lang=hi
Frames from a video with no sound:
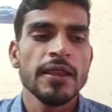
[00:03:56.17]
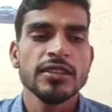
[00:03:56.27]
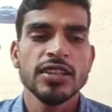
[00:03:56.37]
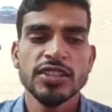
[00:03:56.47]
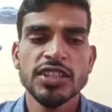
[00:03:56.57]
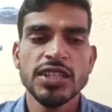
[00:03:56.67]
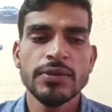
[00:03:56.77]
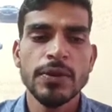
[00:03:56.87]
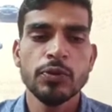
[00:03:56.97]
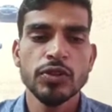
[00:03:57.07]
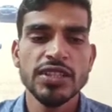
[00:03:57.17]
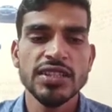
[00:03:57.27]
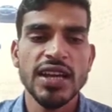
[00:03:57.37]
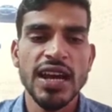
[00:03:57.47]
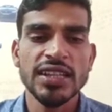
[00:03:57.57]
सीसीटीवी फुटेज
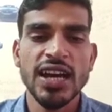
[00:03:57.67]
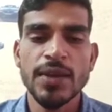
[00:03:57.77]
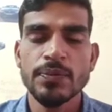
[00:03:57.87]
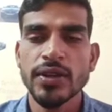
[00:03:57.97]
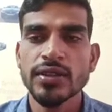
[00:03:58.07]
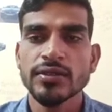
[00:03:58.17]
के आधार पर